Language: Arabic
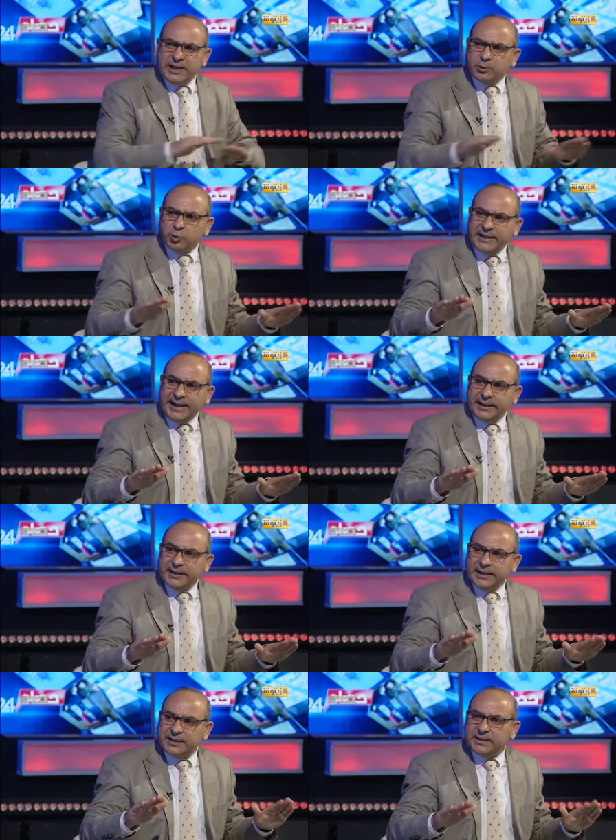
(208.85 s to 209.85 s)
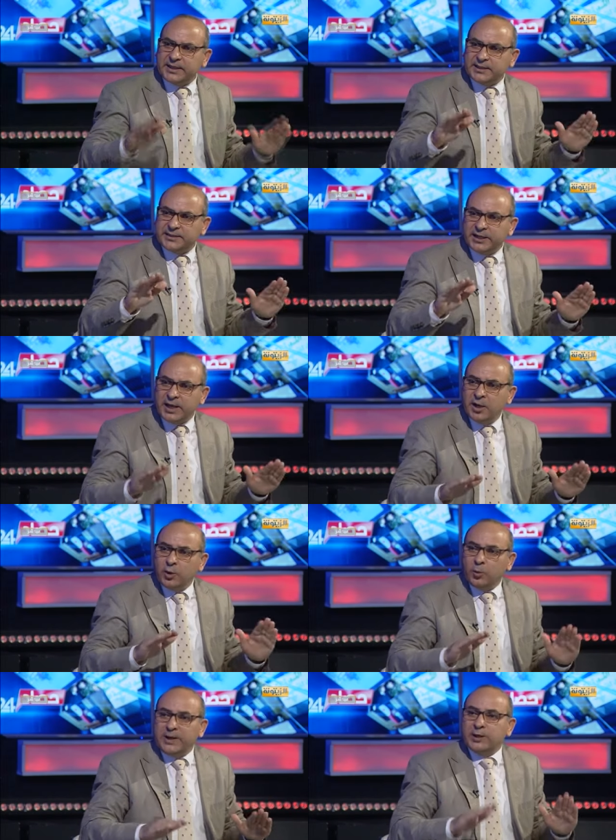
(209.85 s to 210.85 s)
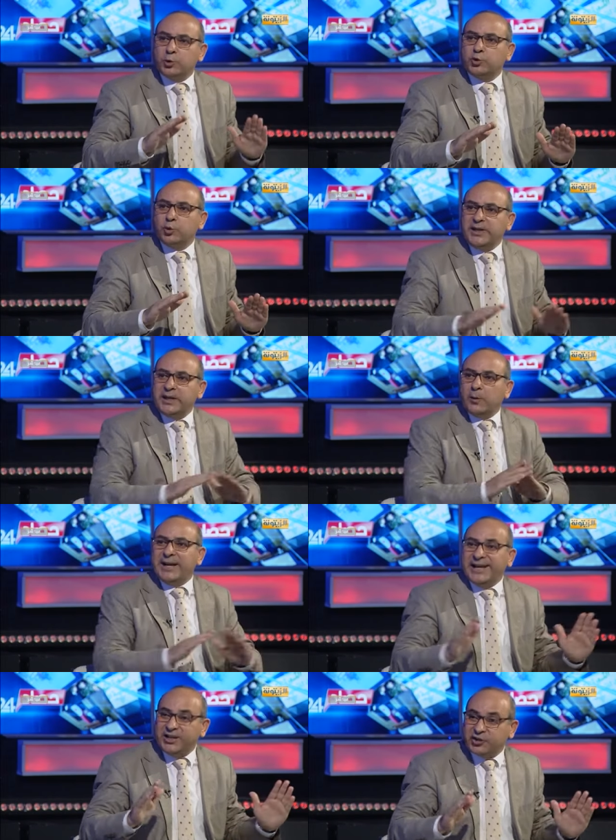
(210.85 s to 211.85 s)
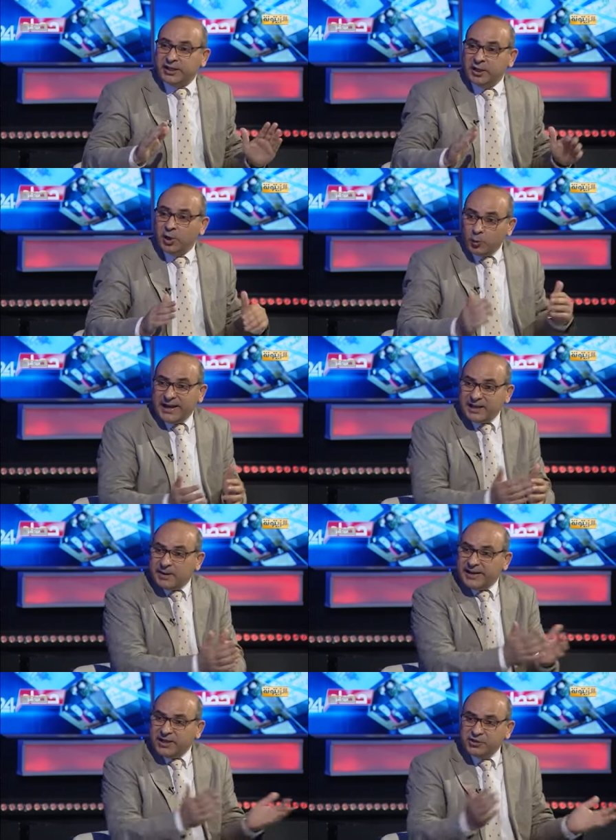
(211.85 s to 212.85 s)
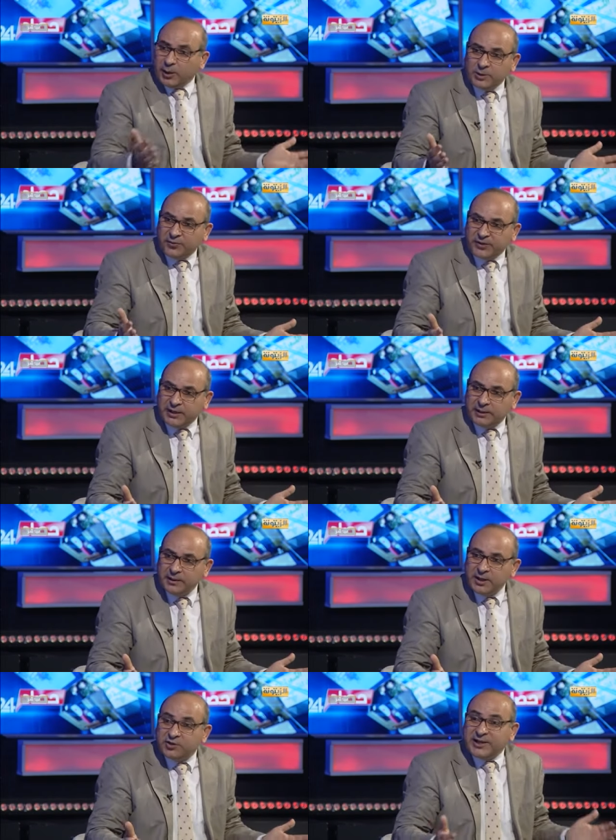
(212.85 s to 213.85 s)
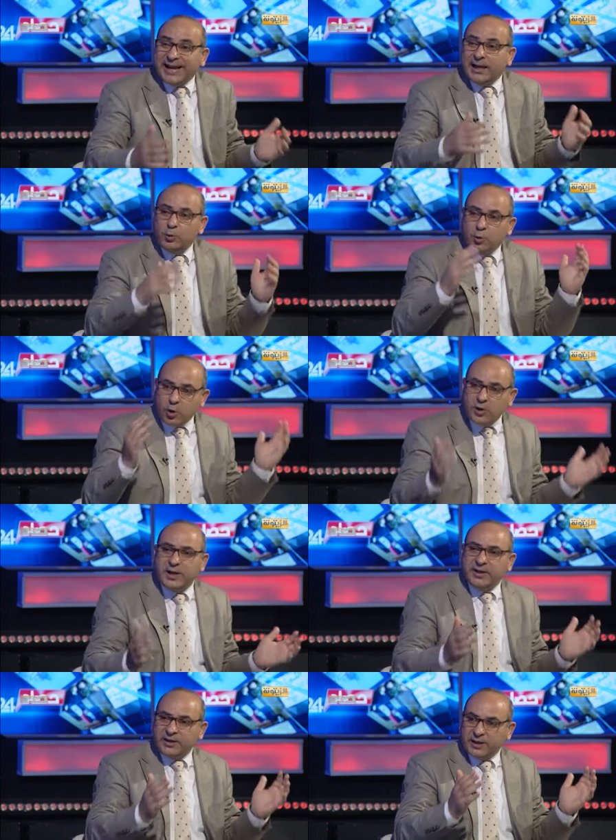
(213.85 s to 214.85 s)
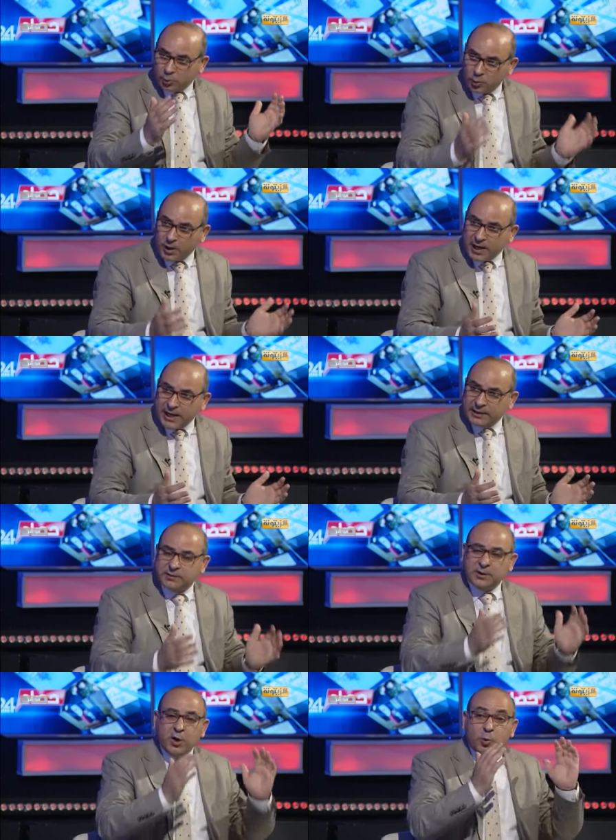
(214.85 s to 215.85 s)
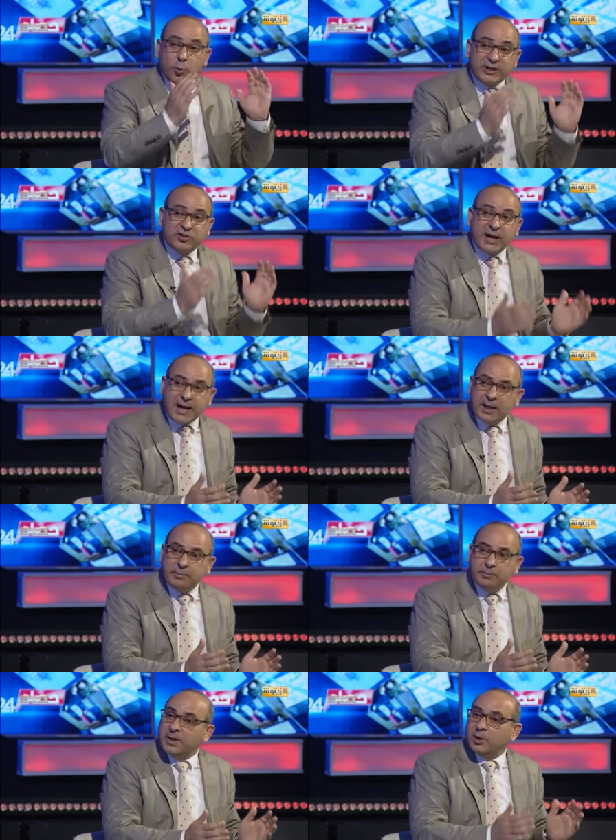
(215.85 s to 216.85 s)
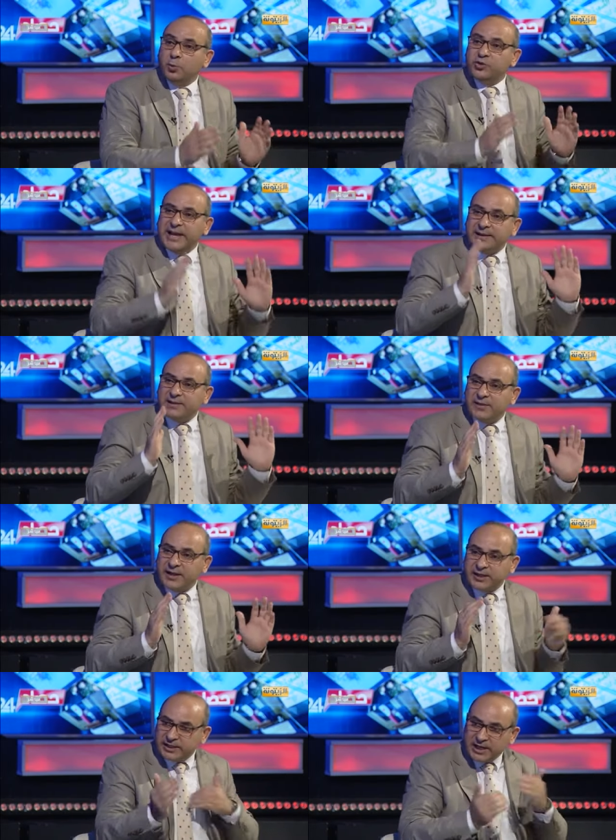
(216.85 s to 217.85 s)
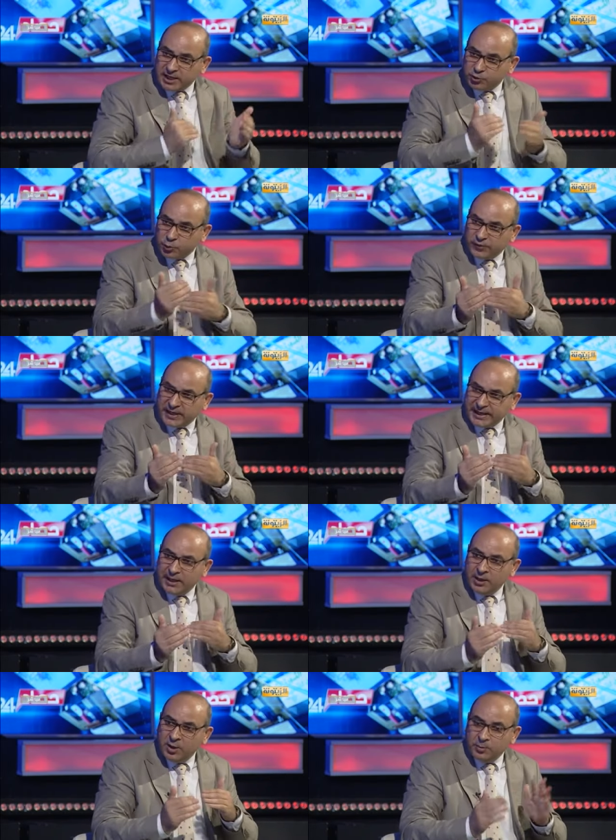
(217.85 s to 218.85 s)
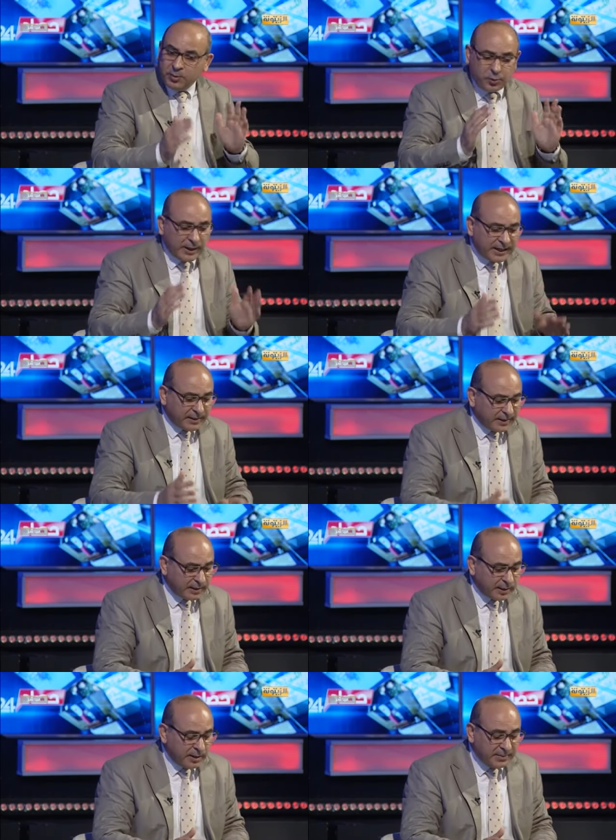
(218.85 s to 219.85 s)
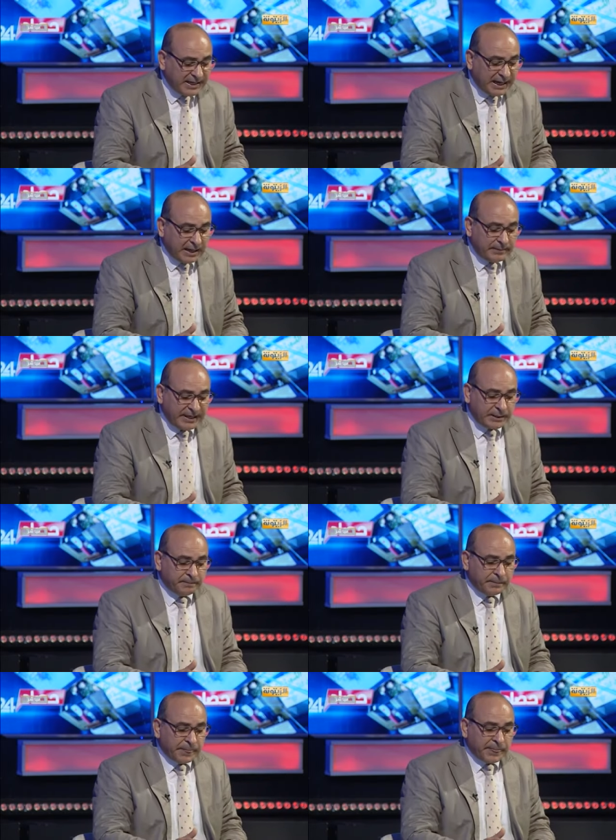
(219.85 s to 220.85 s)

لا توجد حقيقة لا سياسية ولا دستورية ولا أي شيء وهذا ما ينجحون فيه جعلوا كل هذه الخروقات والجرائم وجهات نظر نتناقش فيها منذ أكثر من عامين